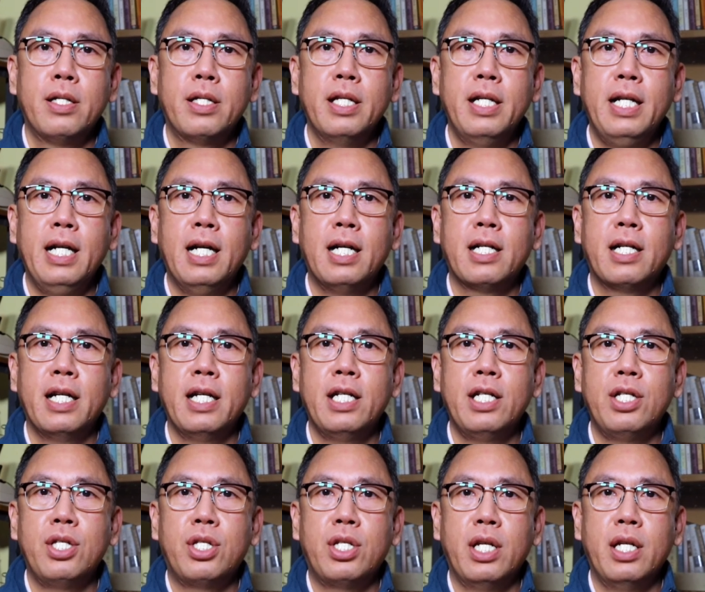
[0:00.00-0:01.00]
这样可
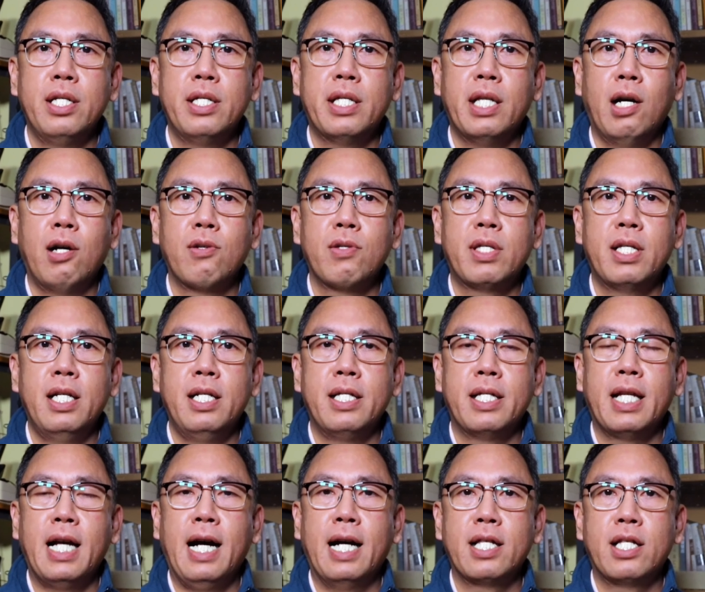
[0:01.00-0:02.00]
以减少审
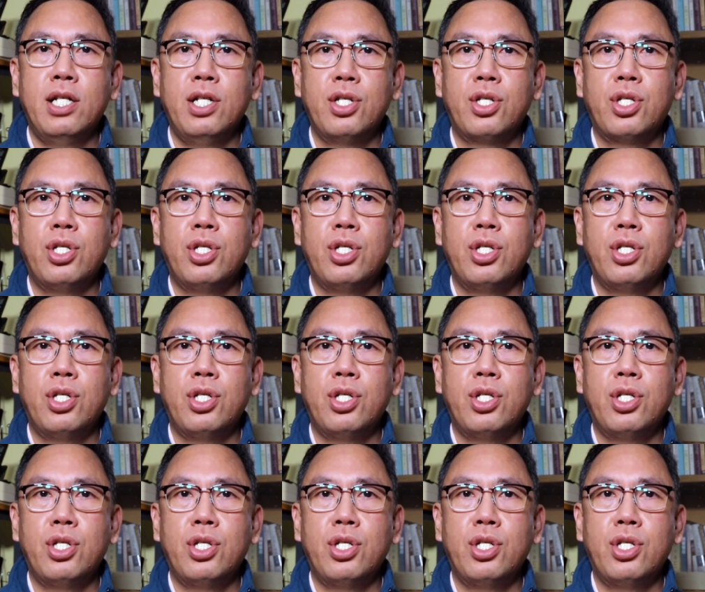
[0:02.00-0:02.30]
查的